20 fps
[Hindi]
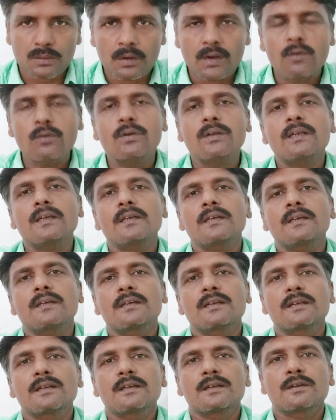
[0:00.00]
दवाओं के
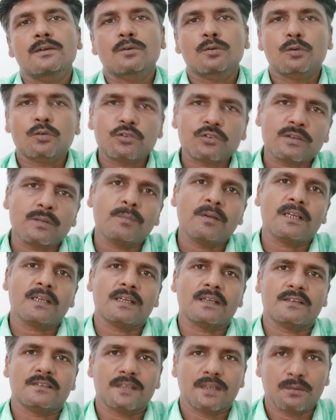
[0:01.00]
कुछ समय
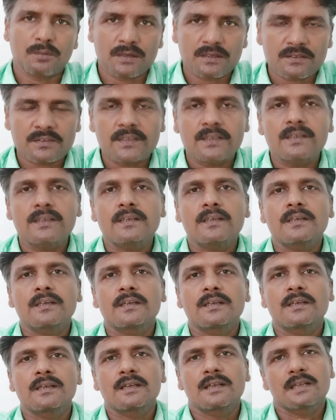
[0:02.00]
के सेवन से
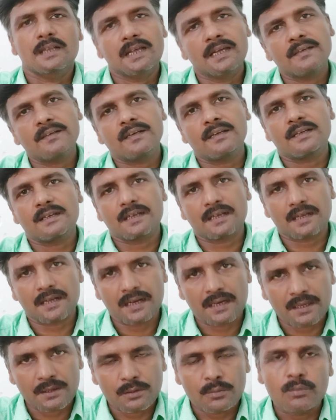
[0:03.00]
लैट्रिन के
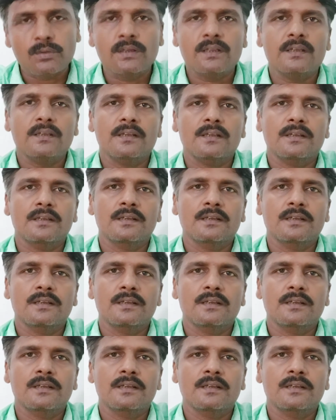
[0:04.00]
कड़े होने